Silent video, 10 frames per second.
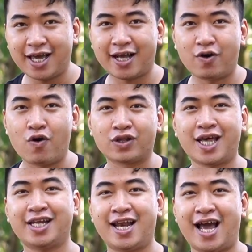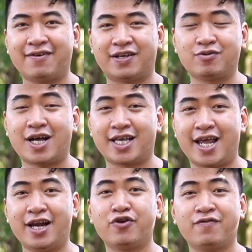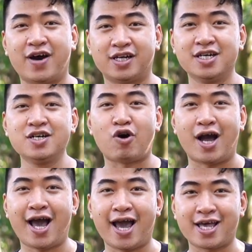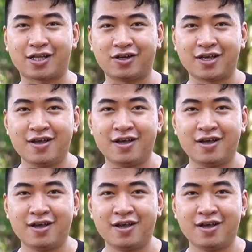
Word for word: echo tắt delay và chúng ta chỉ để reverb hướng khoảng 2 giờ thôi